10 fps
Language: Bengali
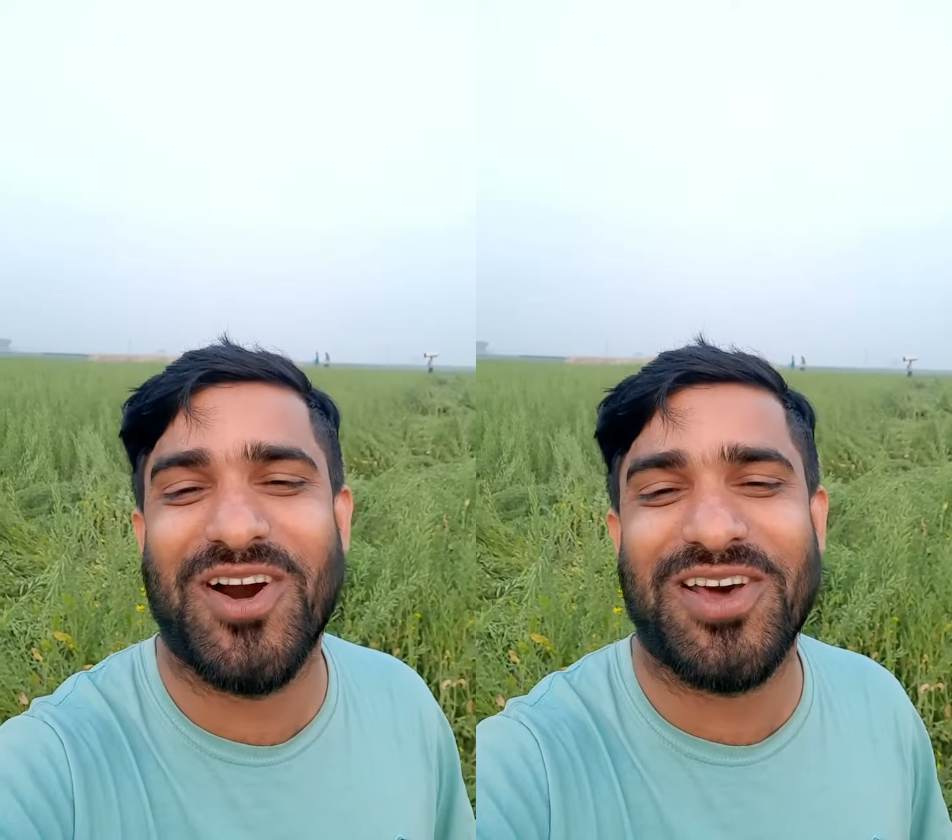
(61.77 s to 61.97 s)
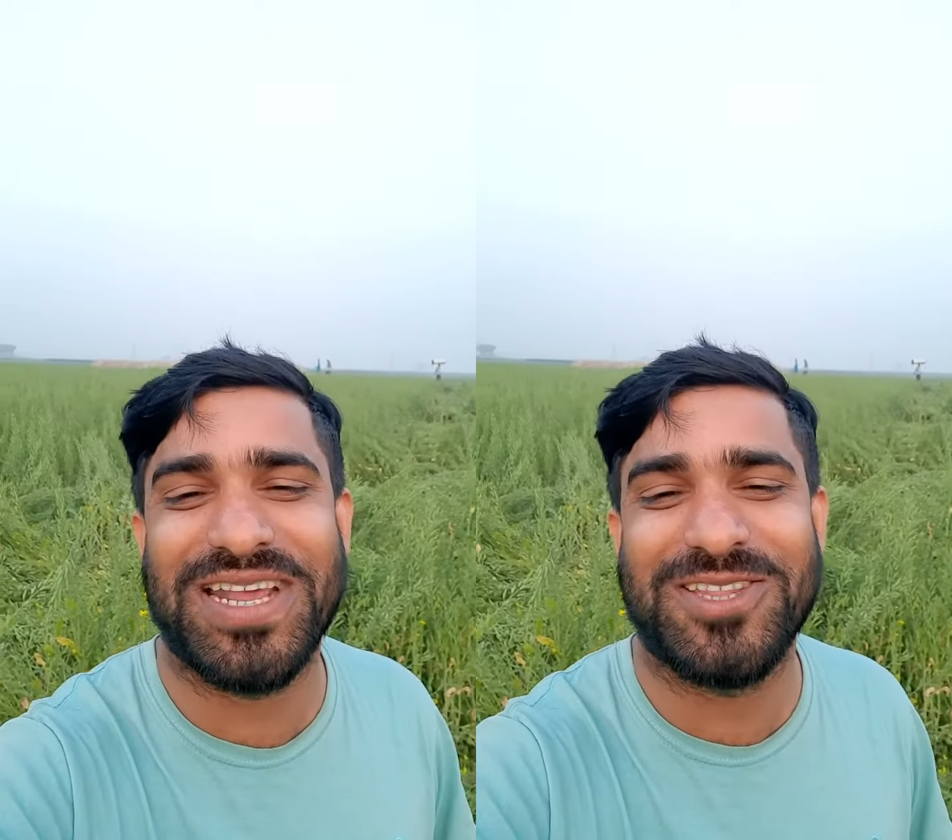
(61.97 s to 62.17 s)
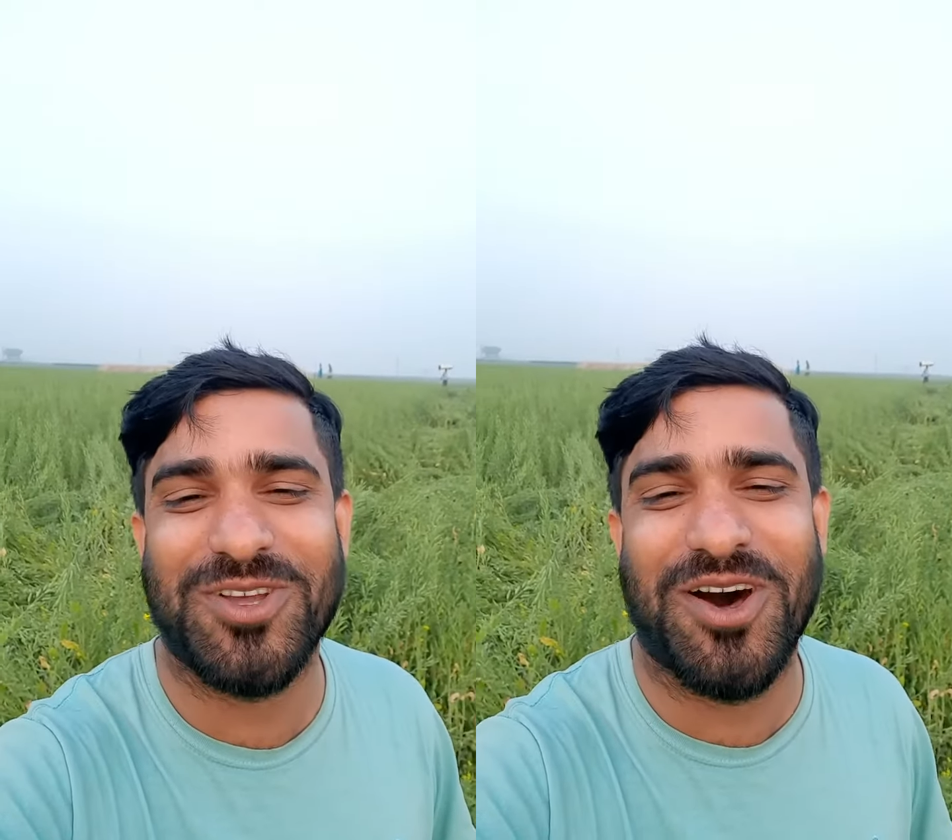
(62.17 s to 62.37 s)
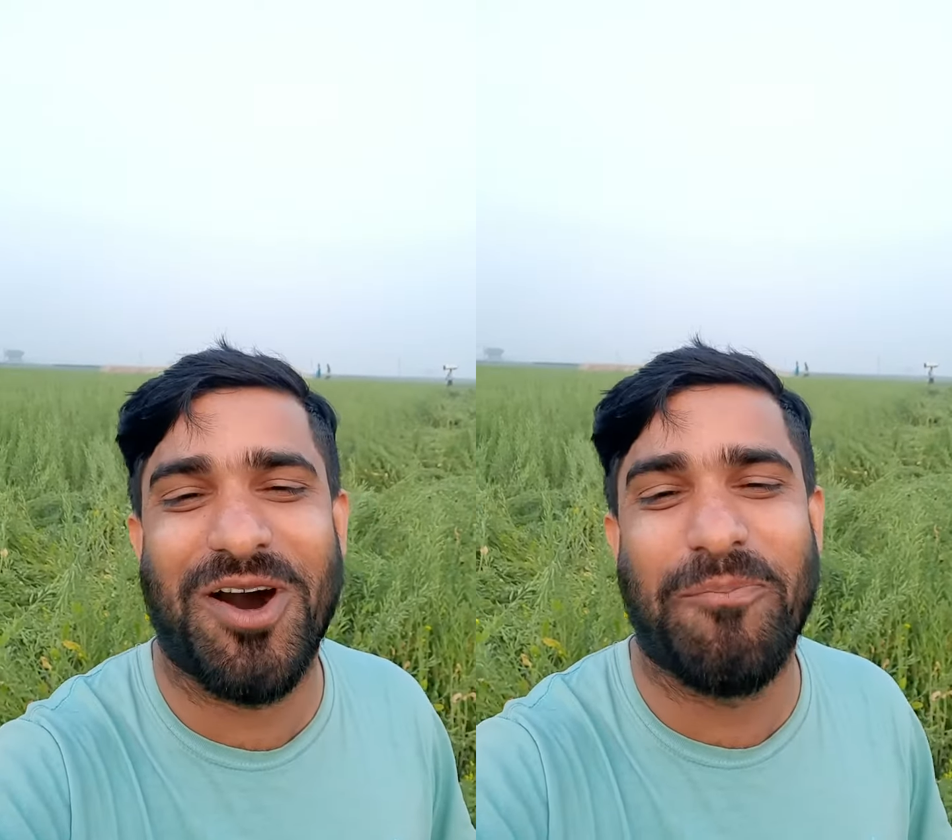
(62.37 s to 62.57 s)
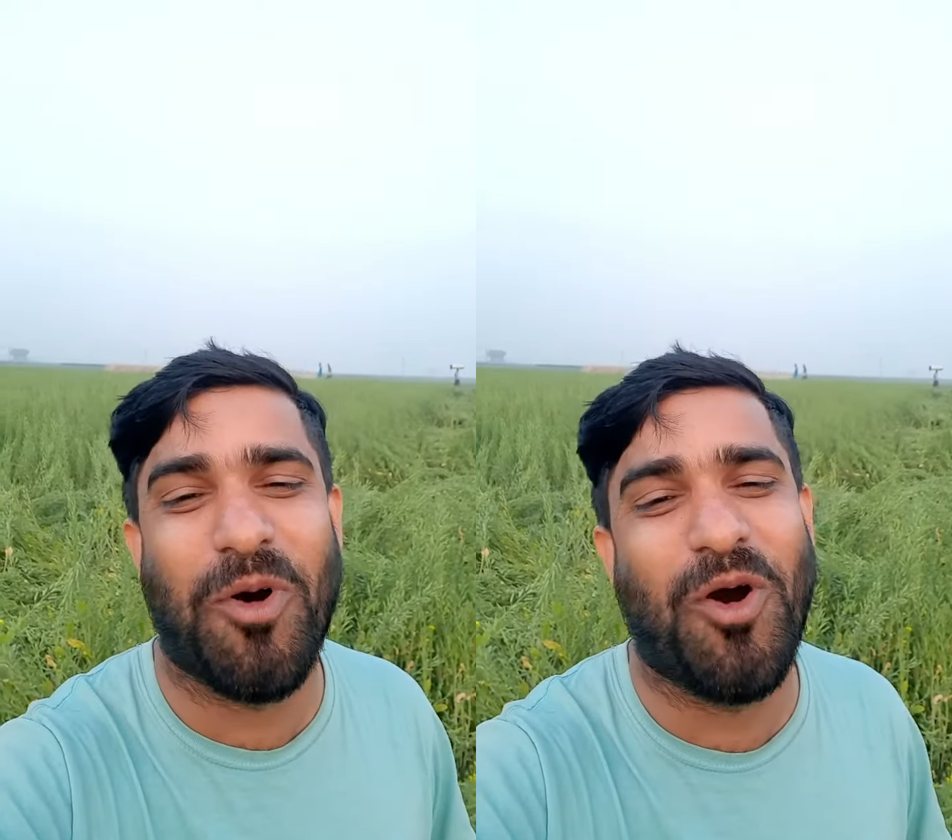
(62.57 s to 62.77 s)
ঘরে তো
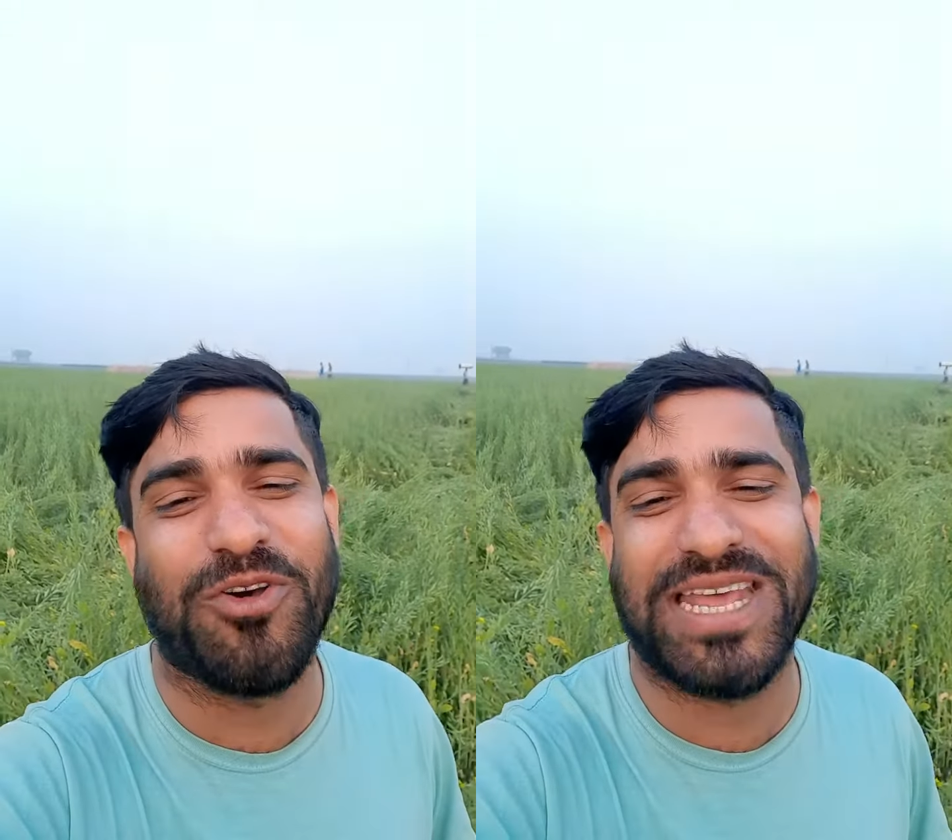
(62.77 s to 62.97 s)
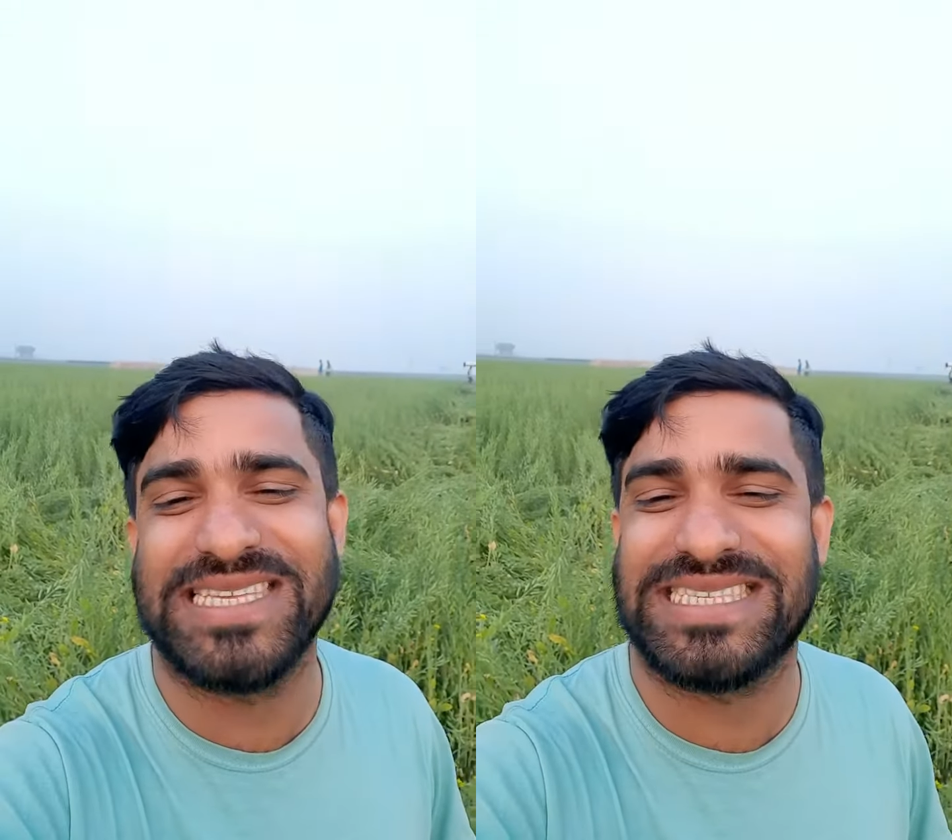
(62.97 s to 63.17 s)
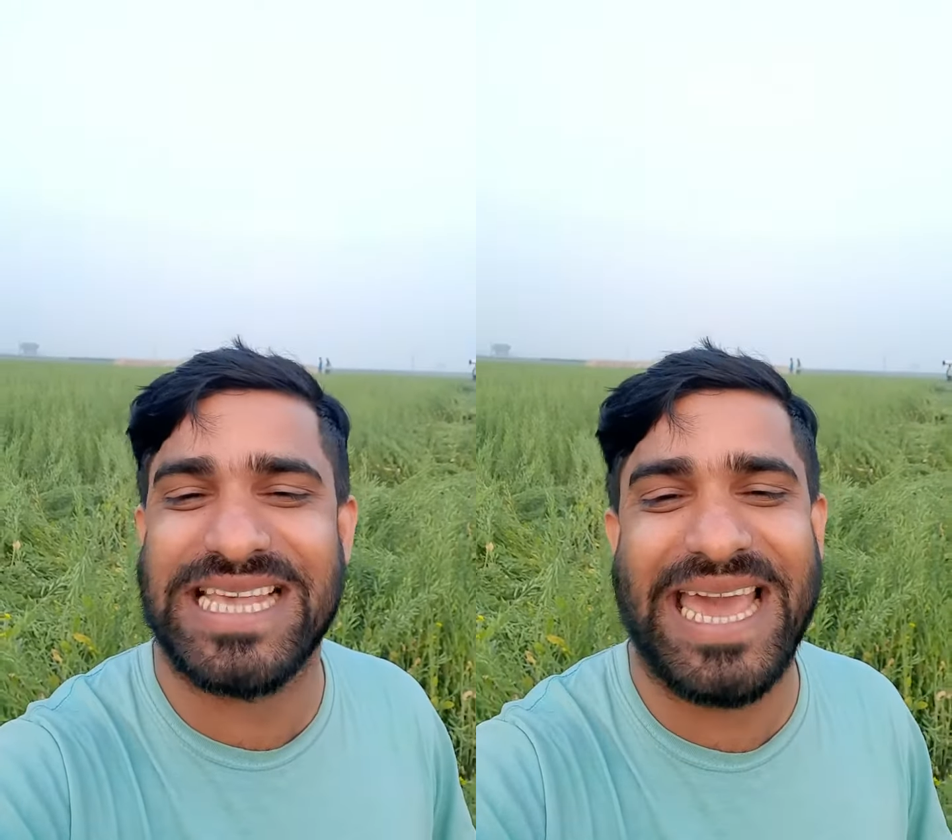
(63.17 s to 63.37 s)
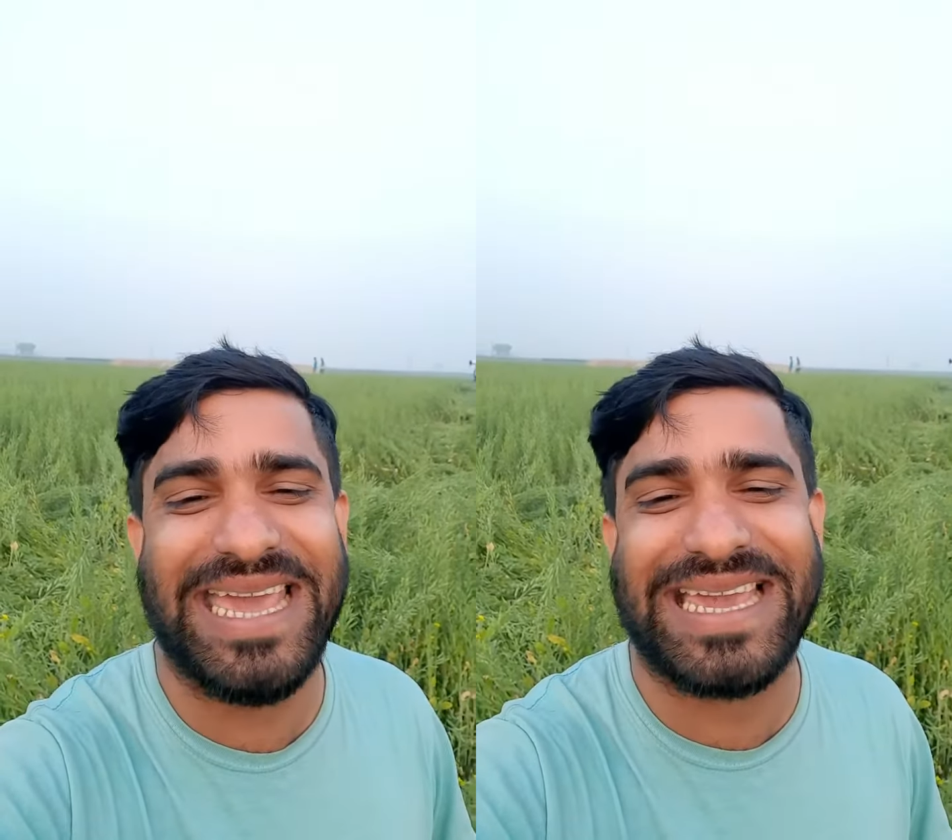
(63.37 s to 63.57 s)
বৌরে সেই